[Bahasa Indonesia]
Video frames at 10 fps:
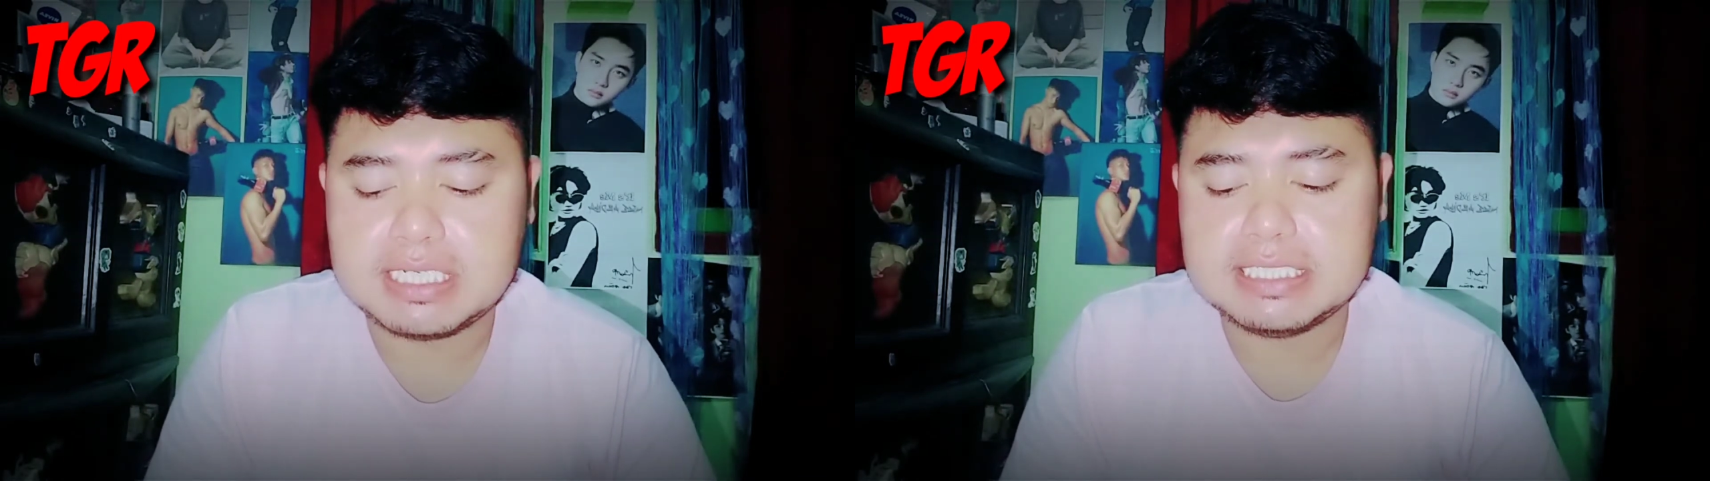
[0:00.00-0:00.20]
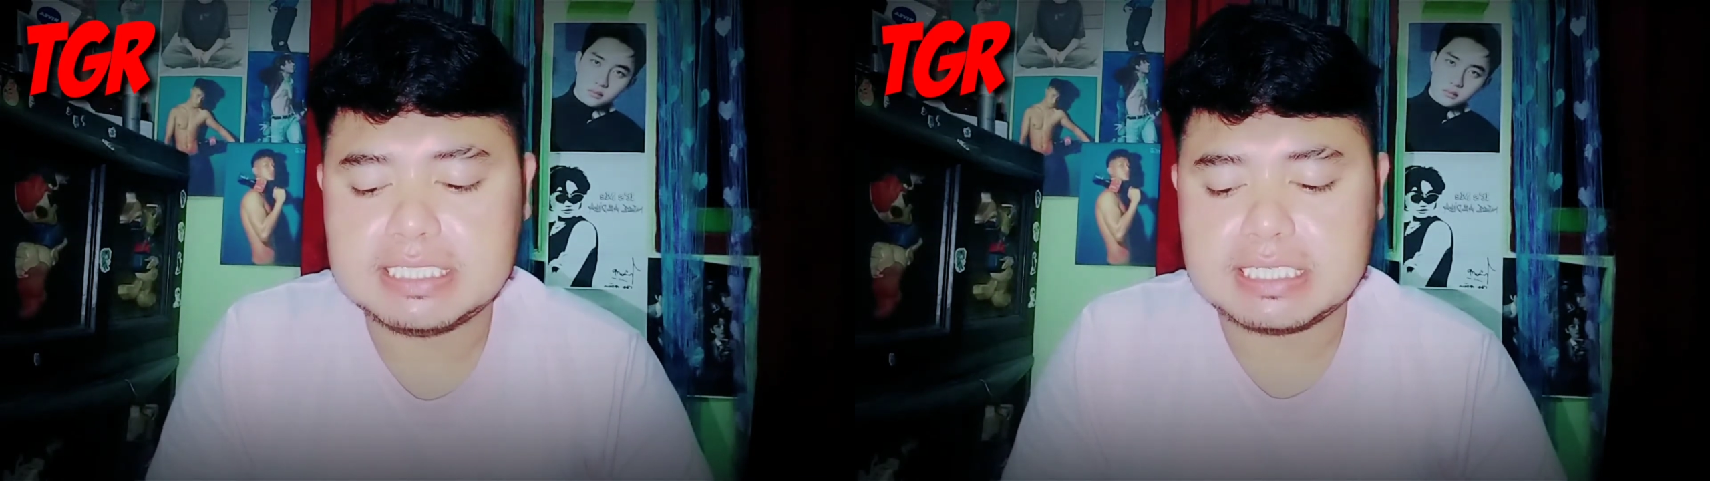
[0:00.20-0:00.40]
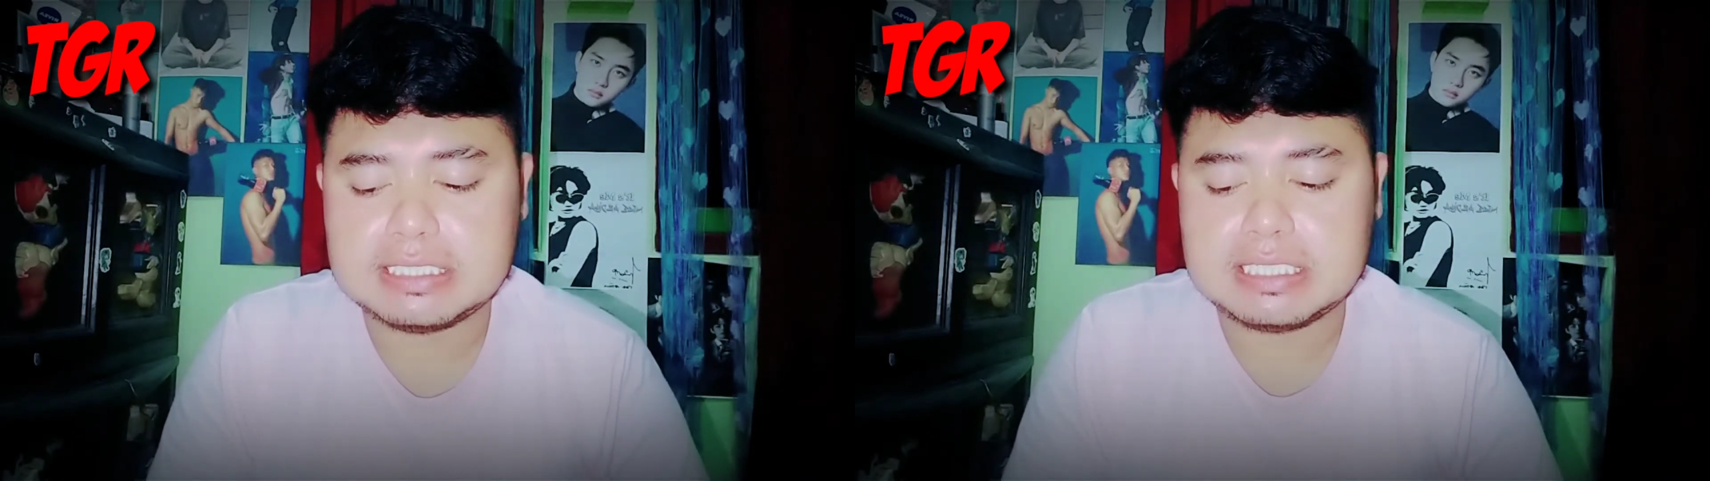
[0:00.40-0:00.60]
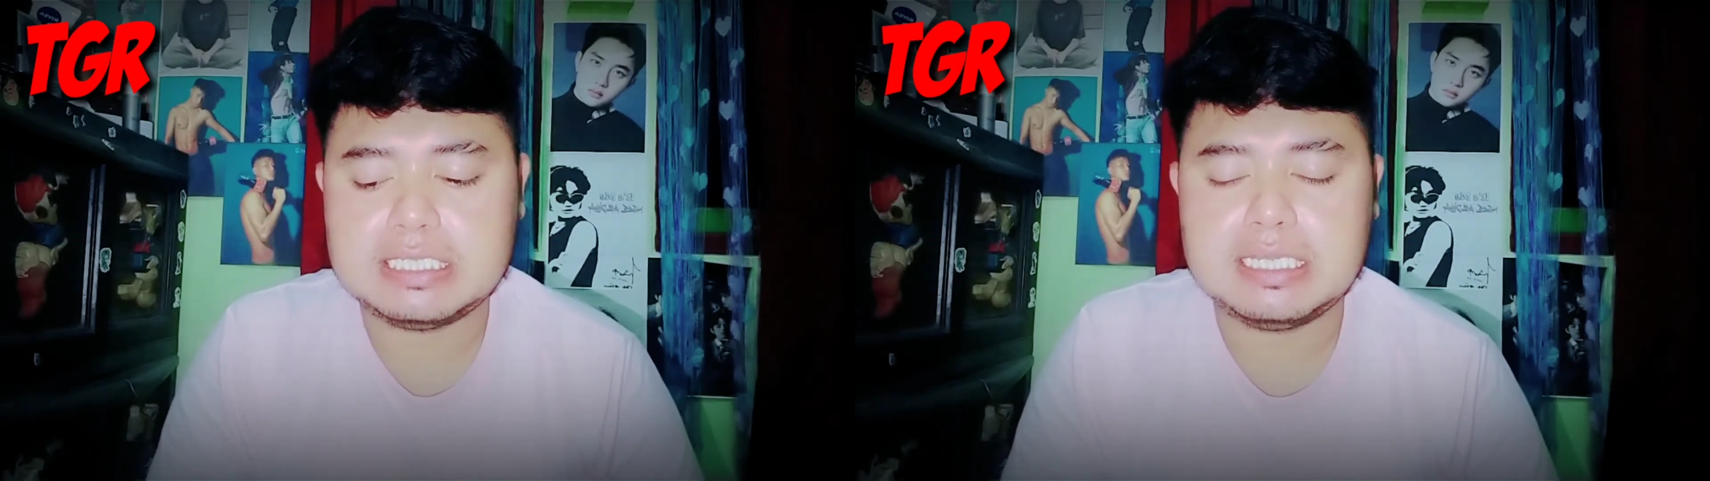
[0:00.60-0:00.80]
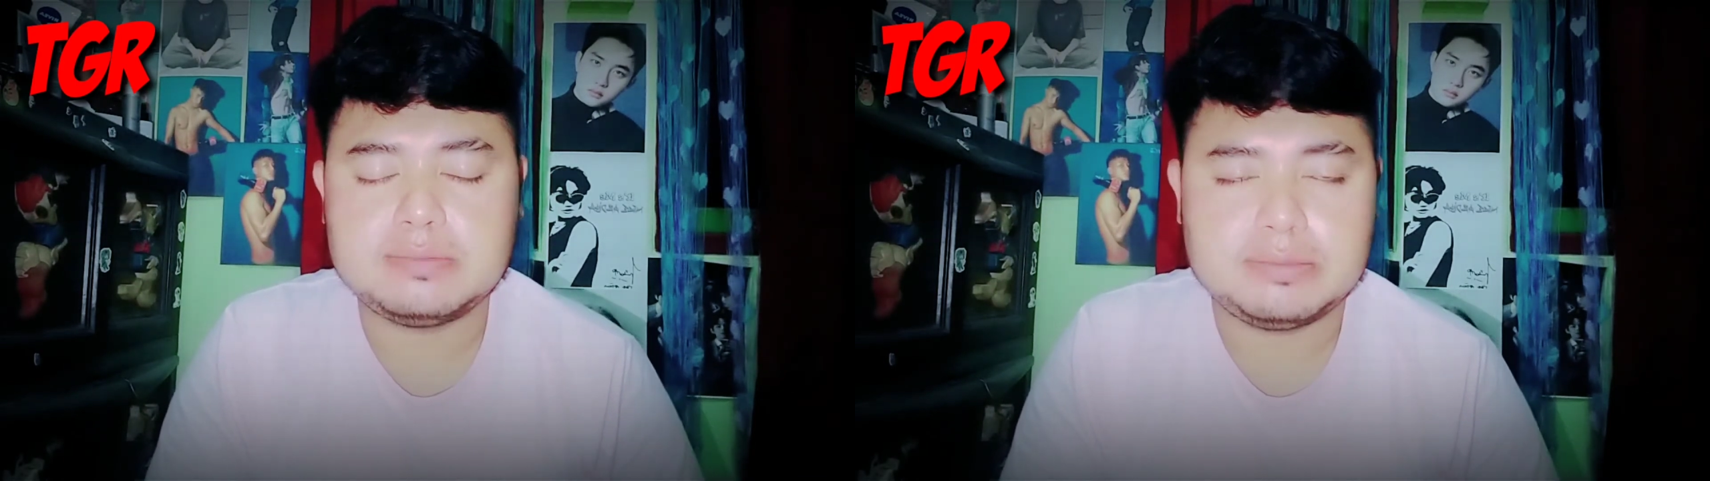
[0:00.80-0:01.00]
kisah-kisah
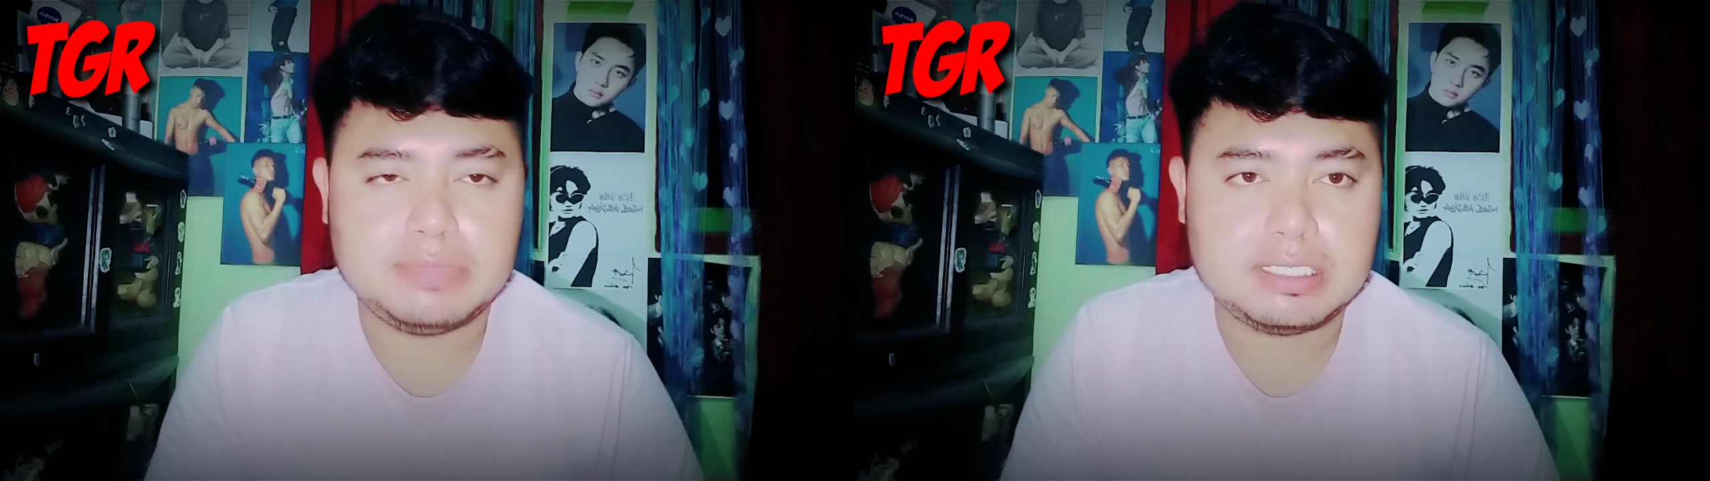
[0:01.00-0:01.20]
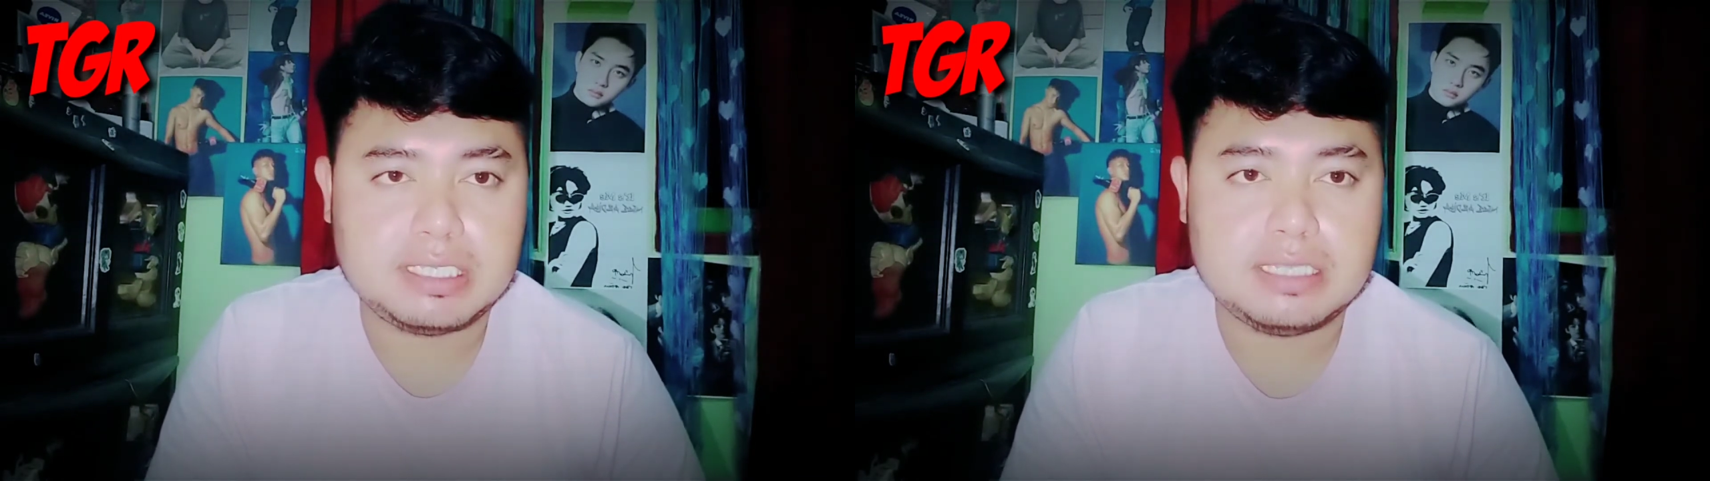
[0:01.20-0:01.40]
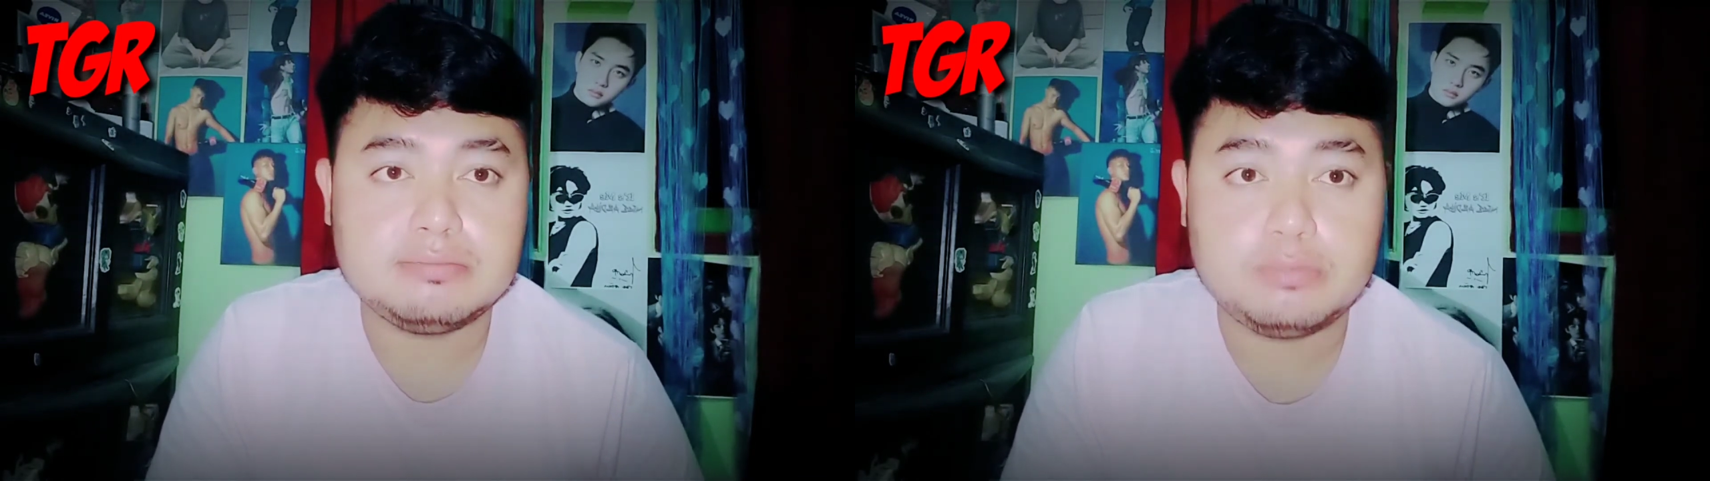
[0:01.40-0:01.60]
yang membuat